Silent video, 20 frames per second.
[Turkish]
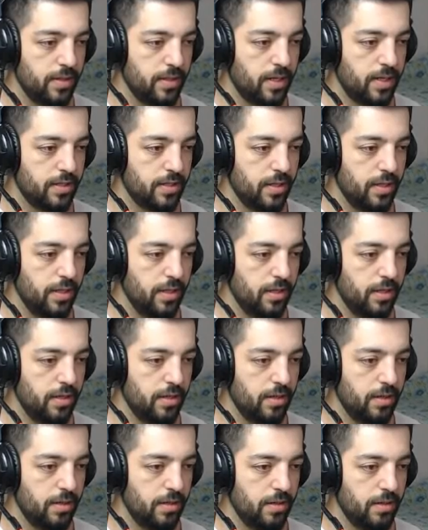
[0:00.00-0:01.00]
Nerede?
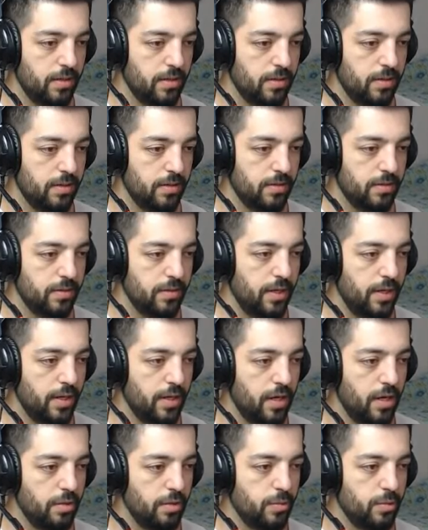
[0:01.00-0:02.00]

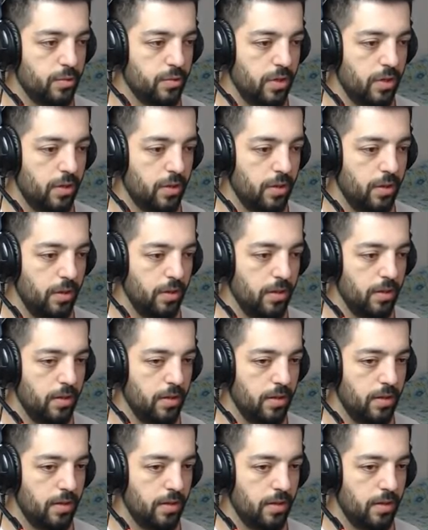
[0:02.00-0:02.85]
Nereye kayboldu ya o?